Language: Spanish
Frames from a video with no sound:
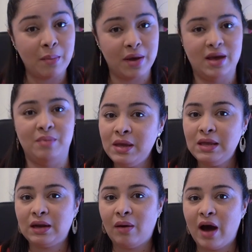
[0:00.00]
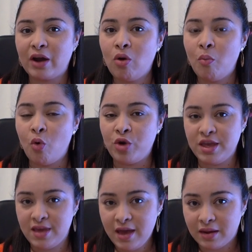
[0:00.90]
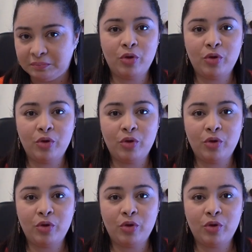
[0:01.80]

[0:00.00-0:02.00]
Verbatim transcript: a Miami y trabajar como niñera,